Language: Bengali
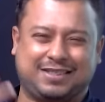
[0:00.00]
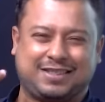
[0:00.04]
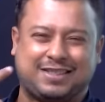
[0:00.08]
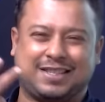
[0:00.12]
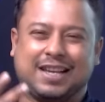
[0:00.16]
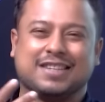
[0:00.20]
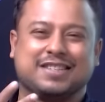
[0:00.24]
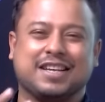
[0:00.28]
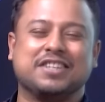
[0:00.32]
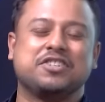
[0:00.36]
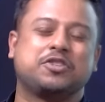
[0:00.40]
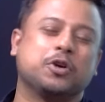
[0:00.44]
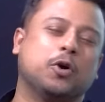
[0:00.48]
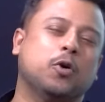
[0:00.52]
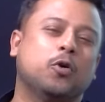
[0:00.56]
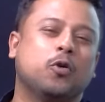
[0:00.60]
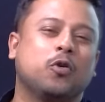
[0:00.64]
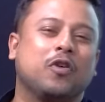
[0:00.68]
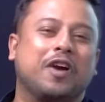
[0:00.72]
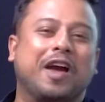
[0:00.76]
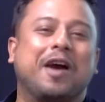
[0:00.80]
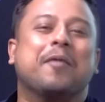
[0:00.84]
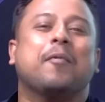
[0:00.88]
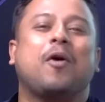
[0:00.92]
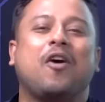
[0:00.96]
সিজন টু
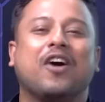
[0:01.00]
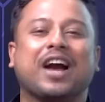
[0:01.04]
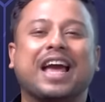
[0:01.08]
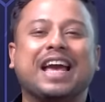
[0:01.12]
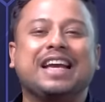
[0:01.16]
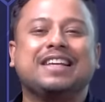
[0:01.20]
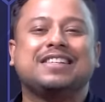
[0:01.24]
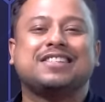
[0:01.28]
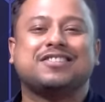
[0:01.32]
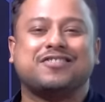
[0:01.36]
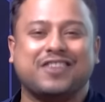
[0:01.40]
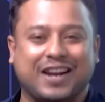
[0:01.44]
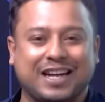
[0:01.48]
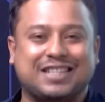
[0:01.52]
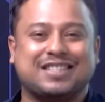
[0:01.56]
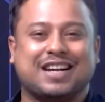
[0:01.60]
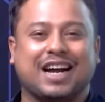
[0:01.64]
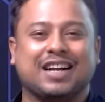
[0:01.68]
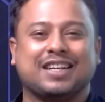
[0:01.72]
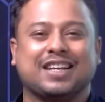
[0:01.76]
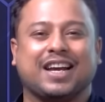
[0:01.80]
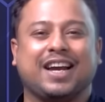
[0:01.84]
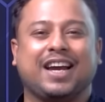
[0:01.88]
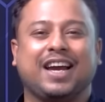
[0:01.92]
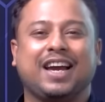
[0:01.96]
এবং এই স্ট্রেট
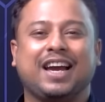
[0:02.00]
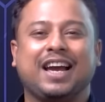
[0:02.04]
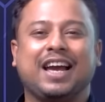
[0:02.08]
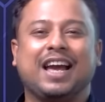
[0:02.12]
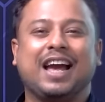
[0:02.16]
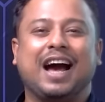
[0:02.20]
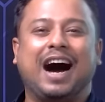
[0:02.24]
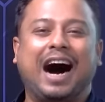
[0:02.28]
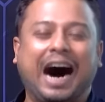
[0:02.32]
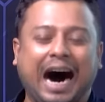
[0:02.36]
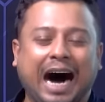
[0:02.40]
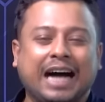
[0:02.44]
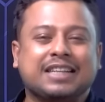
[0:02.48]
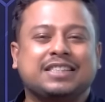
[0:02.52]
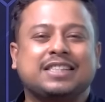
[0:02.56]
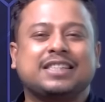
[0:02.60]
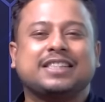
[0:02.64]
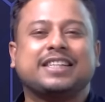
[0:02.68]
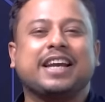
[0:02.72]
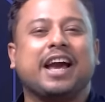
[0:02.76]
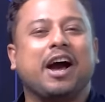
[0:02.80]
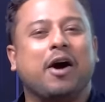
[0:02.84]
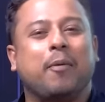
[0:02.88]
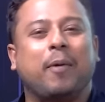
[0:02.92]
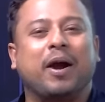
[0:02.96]
কাটে
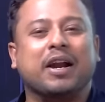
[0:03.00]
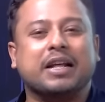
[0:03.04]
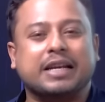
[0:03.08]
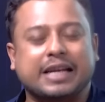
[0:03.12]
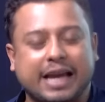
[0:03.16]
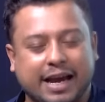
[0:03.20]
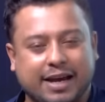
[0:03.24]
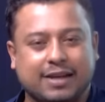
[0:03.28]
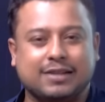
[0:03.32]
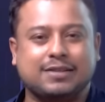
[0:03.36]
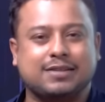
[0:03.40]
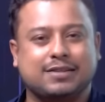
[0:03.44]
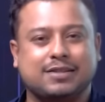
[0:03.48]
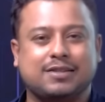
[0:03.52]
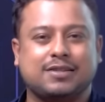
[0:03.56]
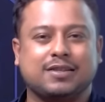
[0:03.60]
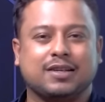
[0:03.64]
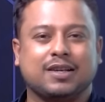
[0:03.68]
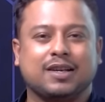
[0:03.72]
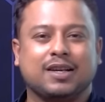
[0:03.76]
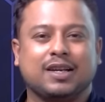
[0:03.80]
আজকে আমার গেস্ট